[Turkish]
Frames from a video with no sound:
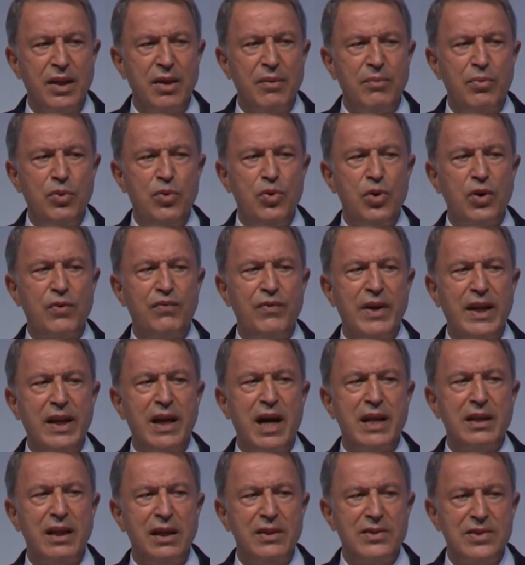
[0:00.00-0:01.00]
büyük veri
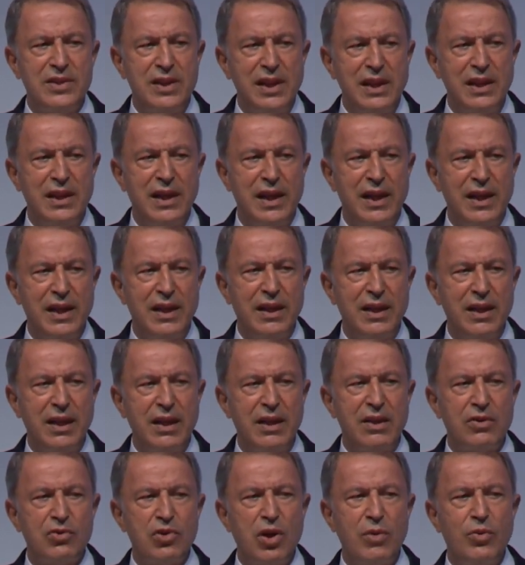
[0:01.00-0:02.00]
analiziyle
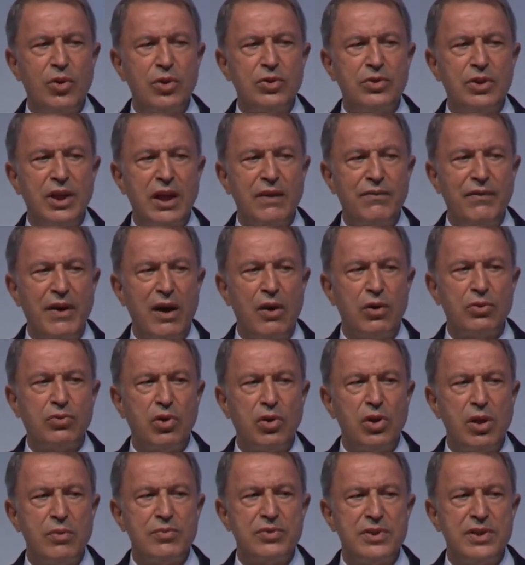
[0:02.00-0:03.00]
robotik ve
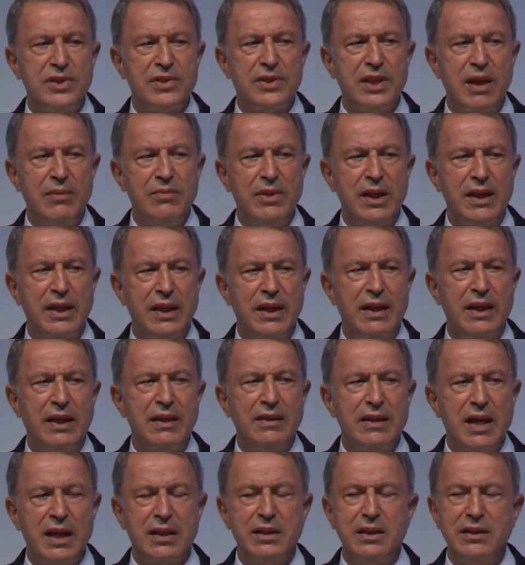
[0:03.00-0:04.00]
otonom sistemleri
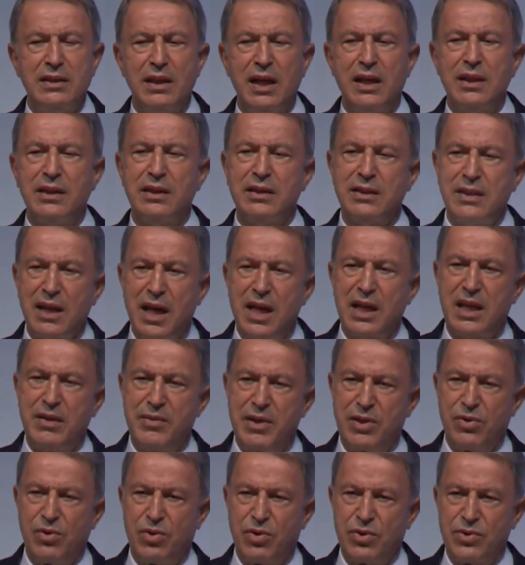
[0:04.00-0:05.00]
yakından takip
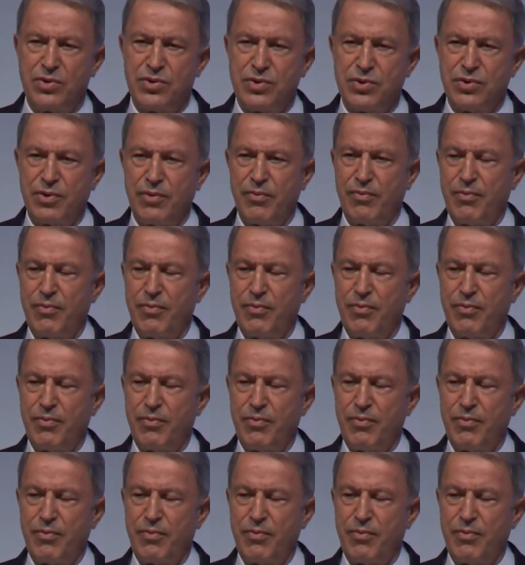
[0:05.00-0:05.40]
ediyoruz.